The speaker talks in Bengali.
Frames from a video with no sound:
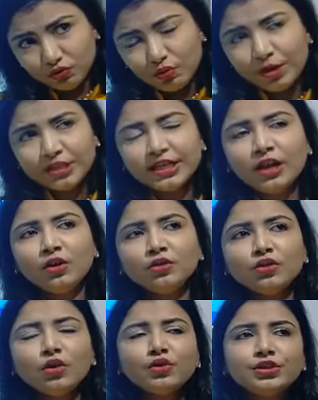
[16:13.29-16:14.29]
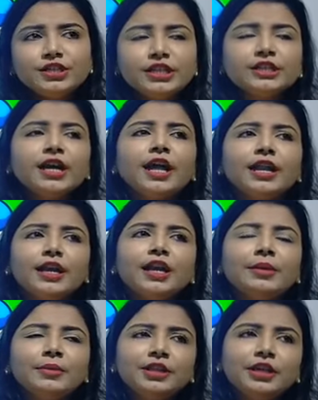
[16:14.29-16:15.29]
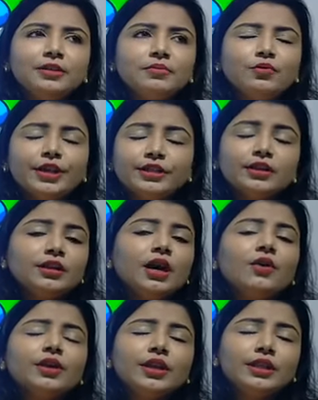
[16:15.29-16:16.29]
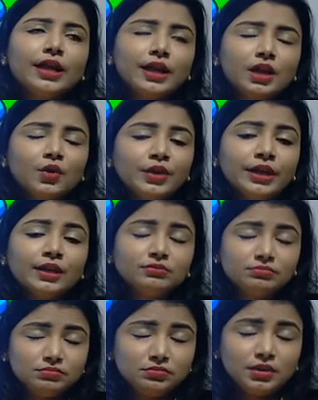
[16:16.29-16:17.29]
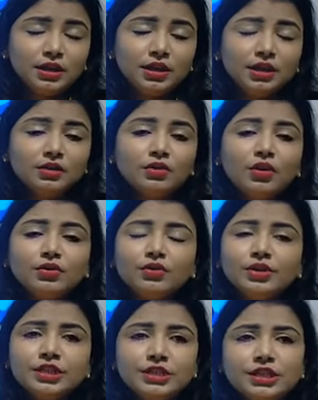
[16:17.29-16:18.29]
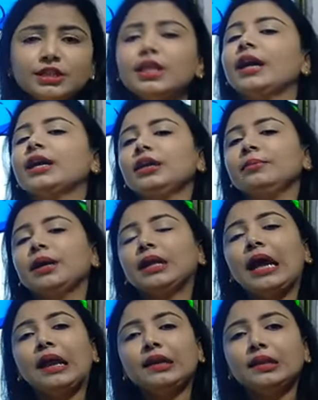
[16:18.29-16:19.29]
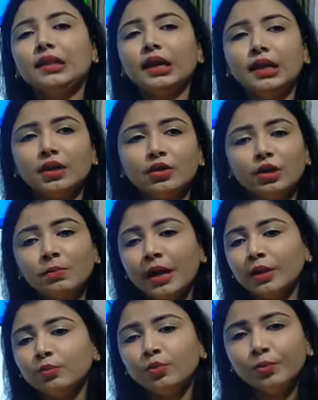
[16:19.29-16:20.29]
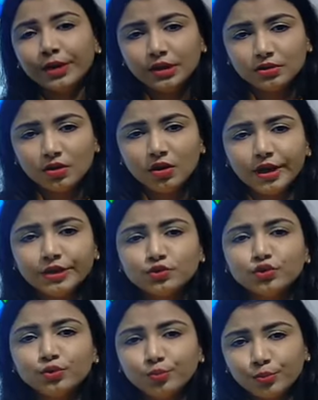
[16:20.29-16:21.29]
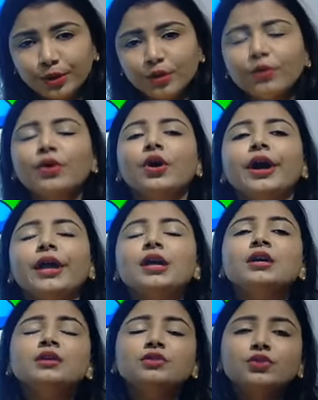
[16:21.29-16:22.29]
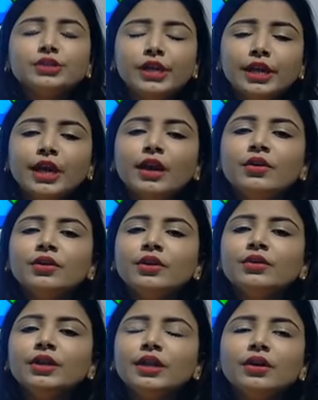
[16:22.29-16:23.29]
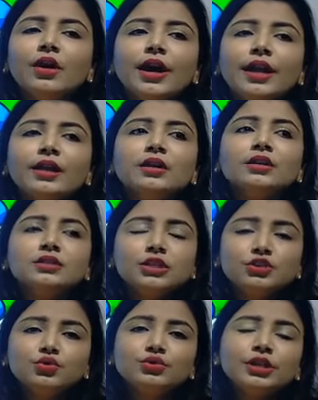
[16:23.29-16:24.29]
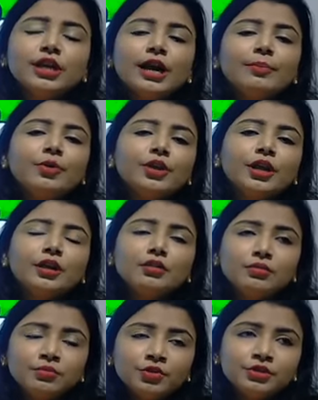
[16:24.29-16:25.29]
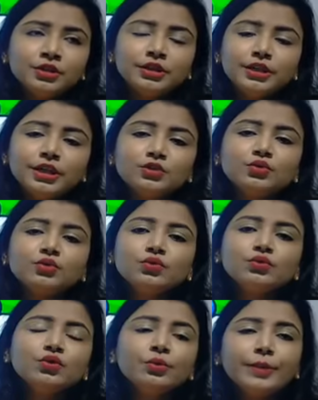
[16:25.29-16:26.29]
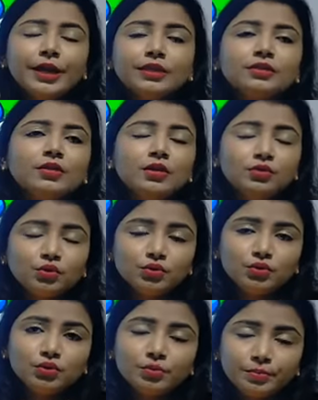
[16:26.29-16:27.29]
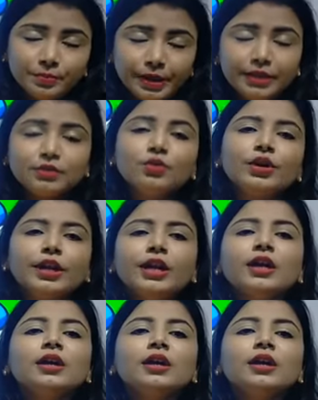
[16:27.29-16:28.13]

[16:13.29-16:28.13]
তোমরা জানো তখন শীতকালে আমাদের ওয়েদারটাও কি থাকে অনেক মানে কনকনে শীত থাকে বা ঠান্ডা থাকে অনেক বায়ু প্রবাহিত হয় শৈত্যপ্রবাহ হয় তো সেই কারণেও কি হয় যে সুতি কাপড়ের মধ্যে দিয়ে তন্তুগুলো ভেদ তন্তুর ভেদ করে